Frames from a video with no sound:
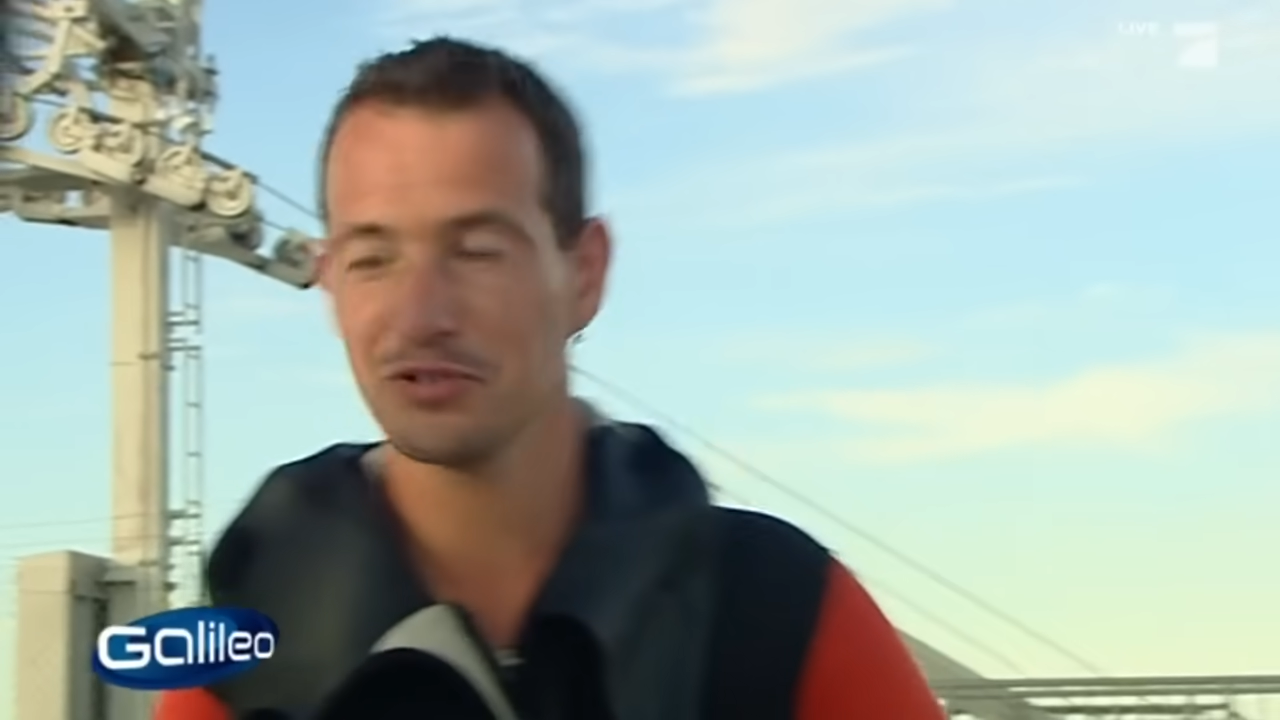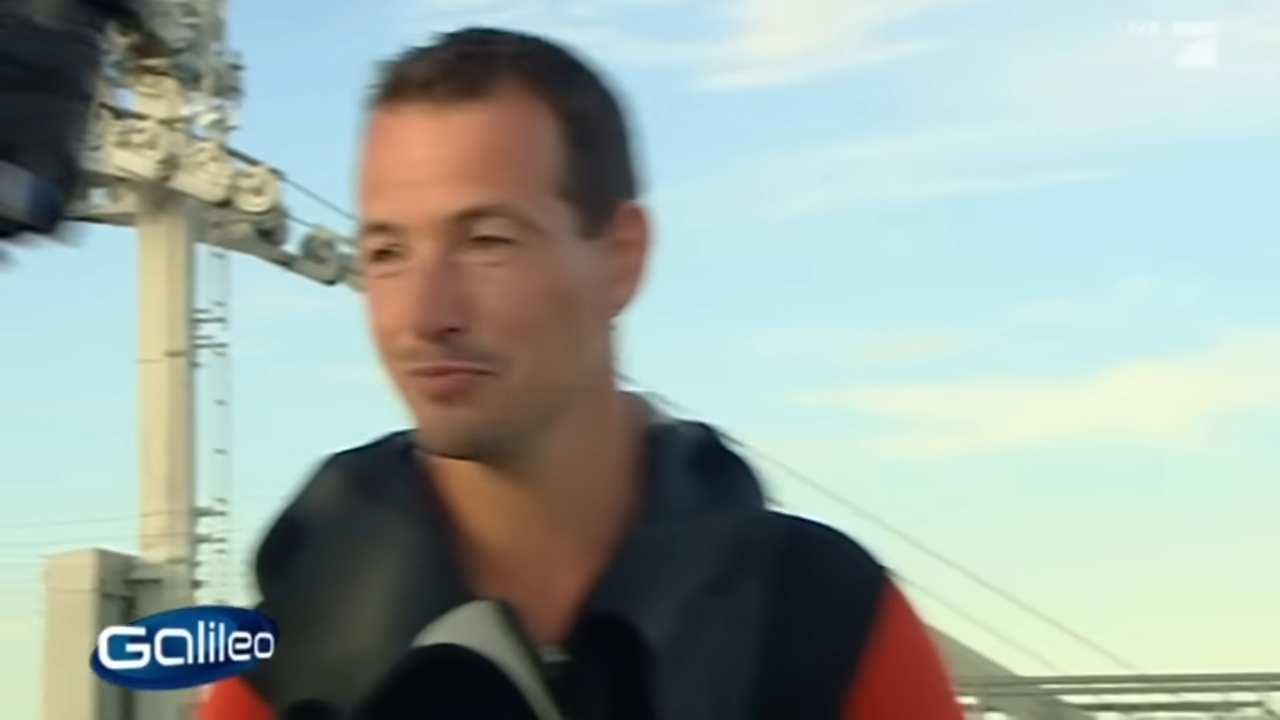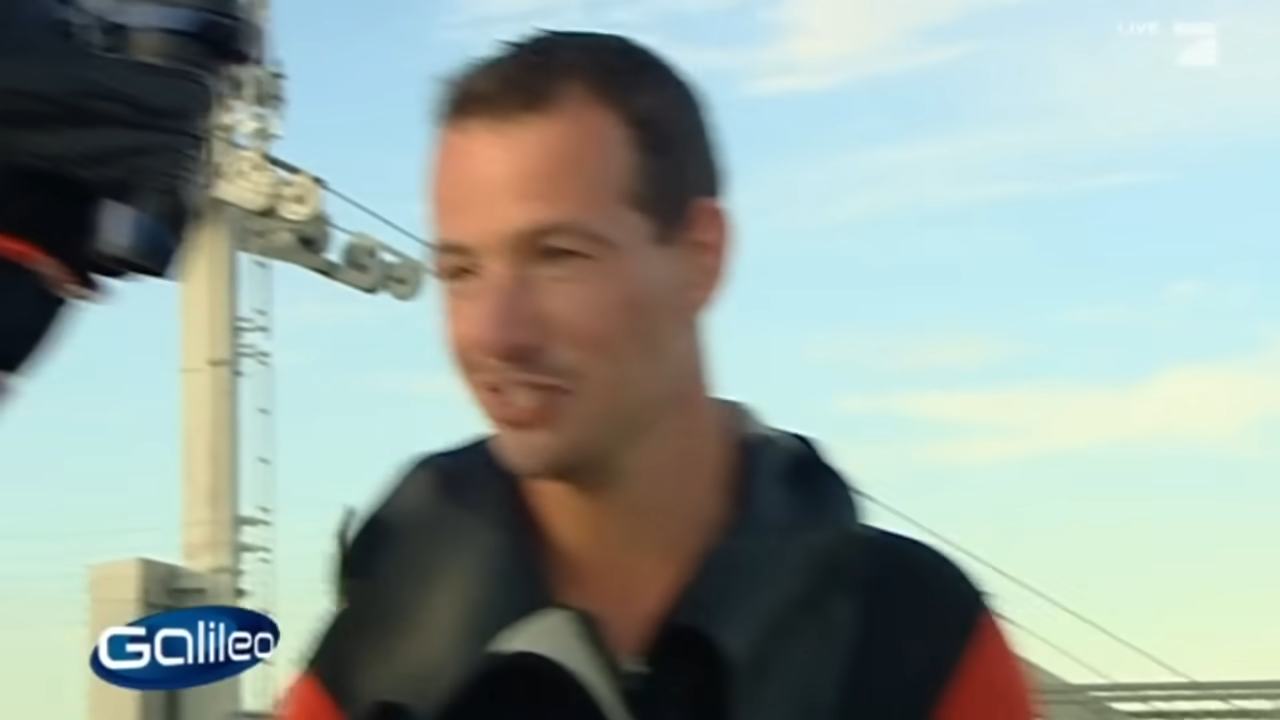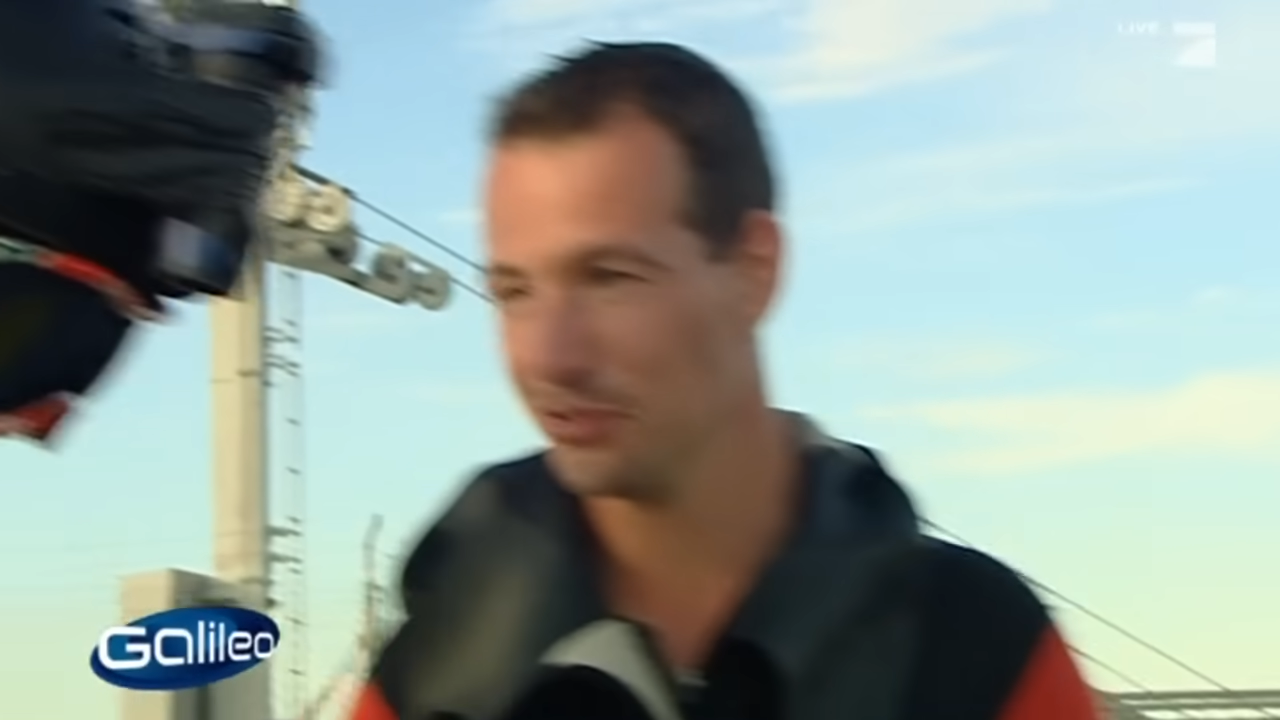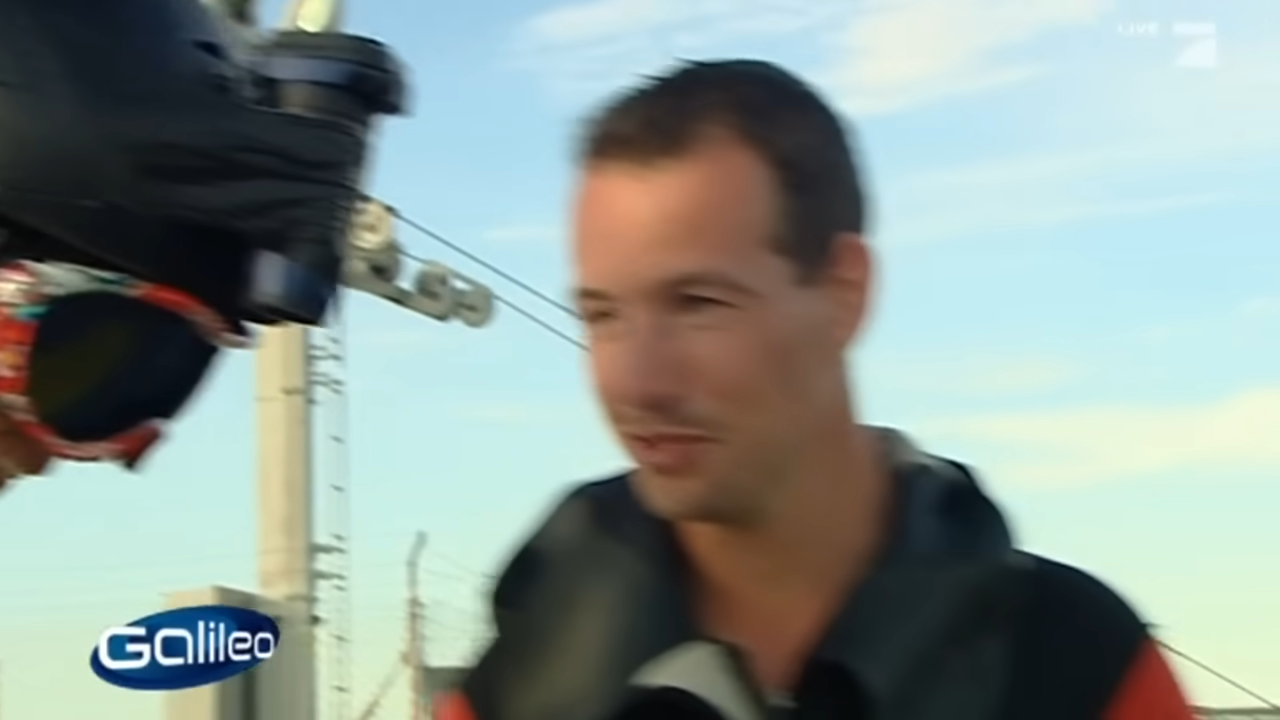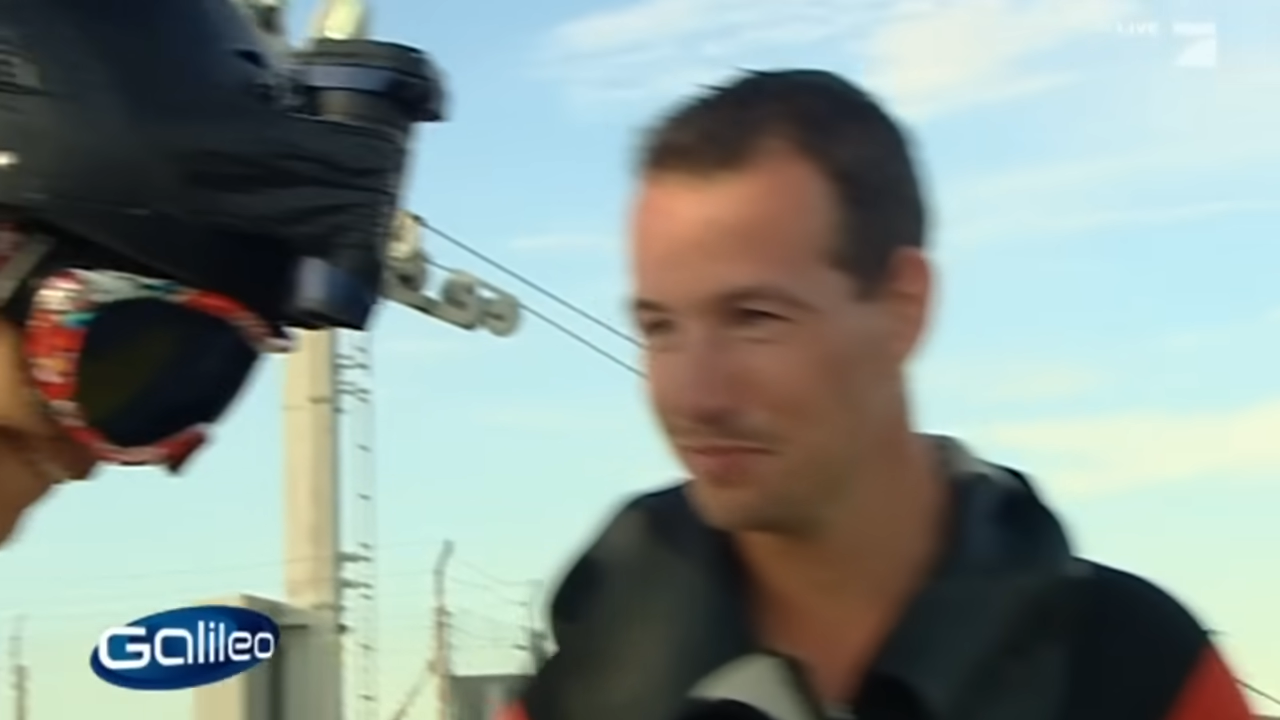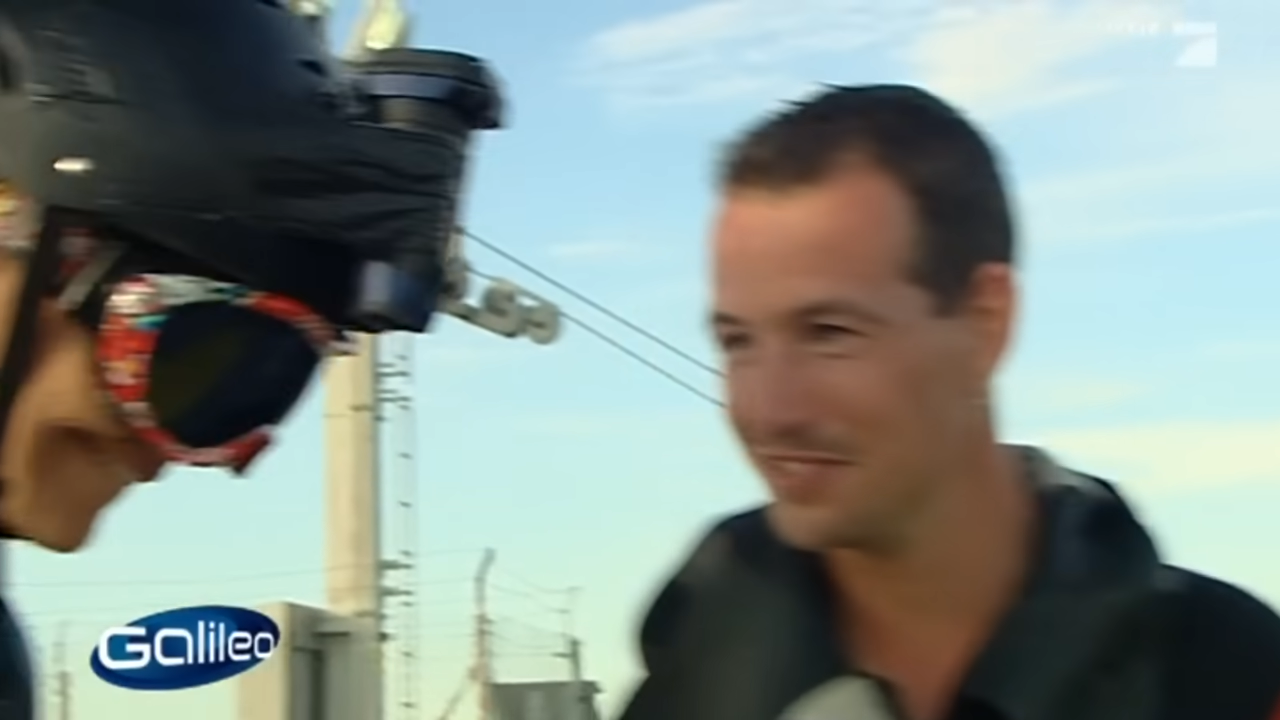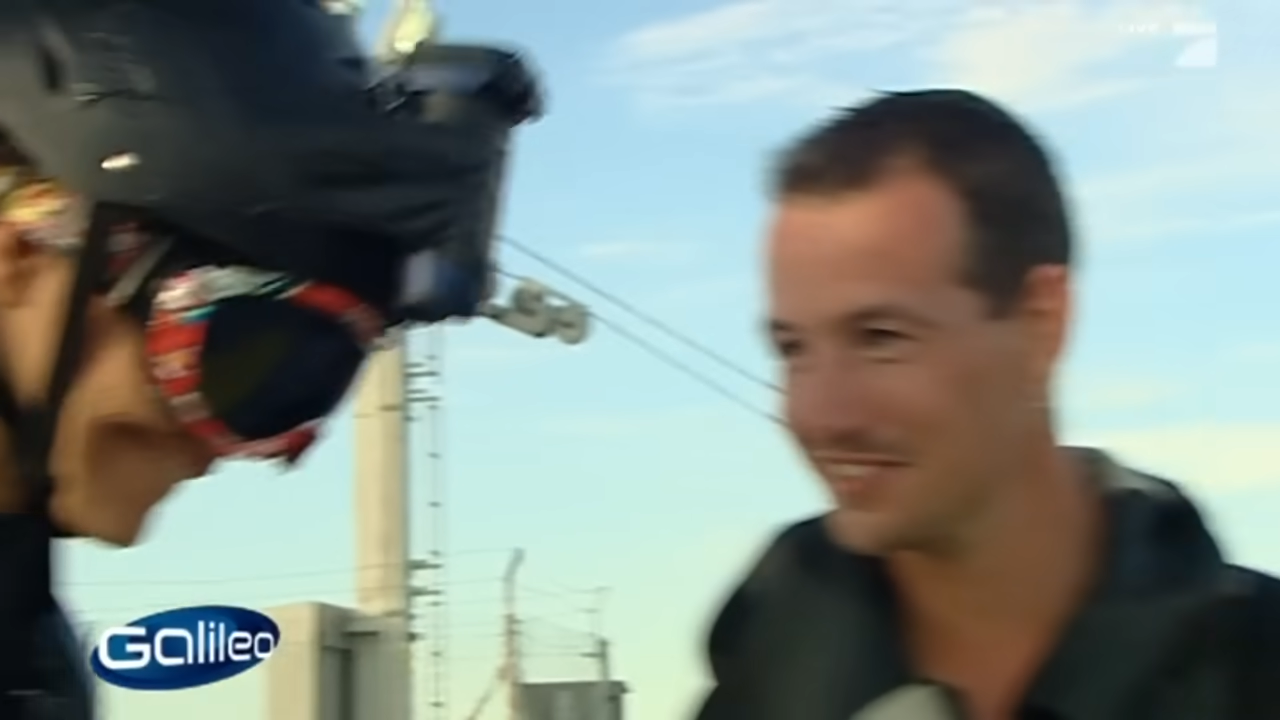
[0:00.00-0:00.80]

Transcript: du so bescheuert